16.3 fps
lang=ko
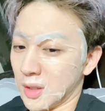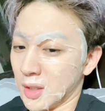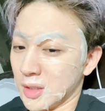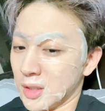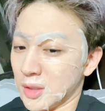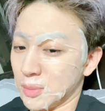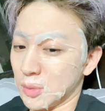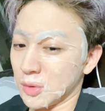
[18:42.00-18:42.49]

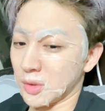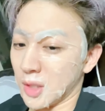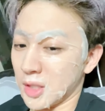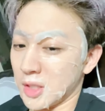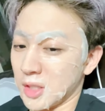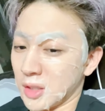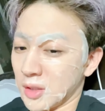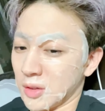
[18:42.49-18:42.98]
아시는 분
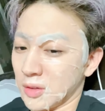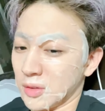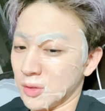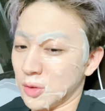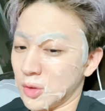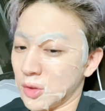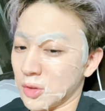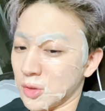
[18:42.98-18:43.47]
계신가요?
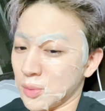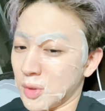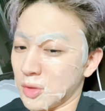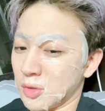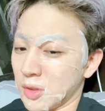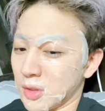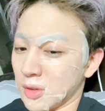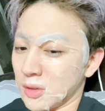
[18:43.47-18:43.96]
추천 좀
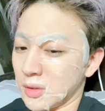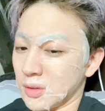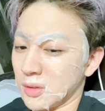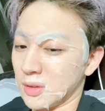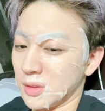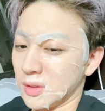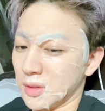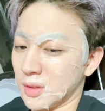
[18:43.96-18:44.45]
해주세요.
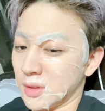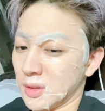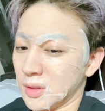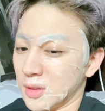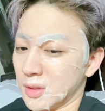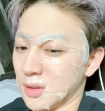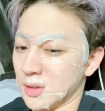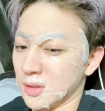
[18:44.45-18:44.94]

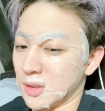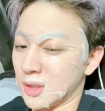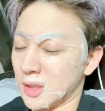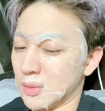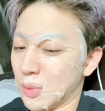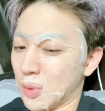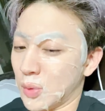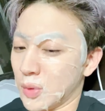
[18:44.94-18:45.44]

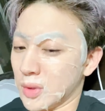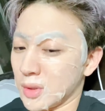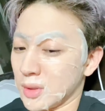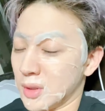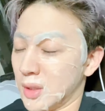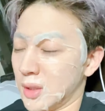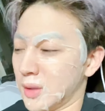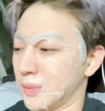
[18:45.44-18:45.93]
찾아보고
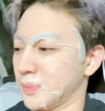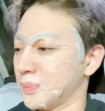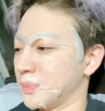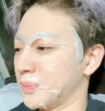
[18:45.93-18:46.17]
있는데